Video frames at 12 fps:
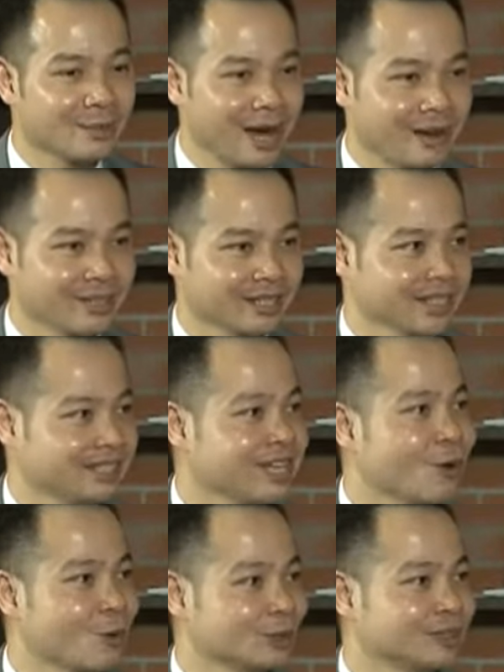bạn phải trở thành
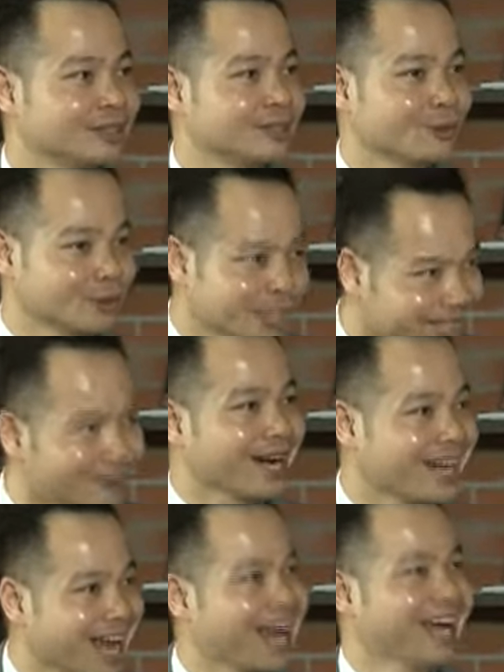CEO của chính các
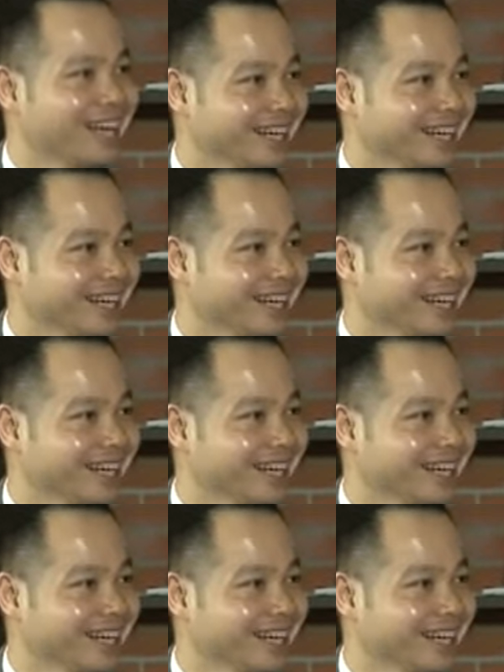bạn ấy đã.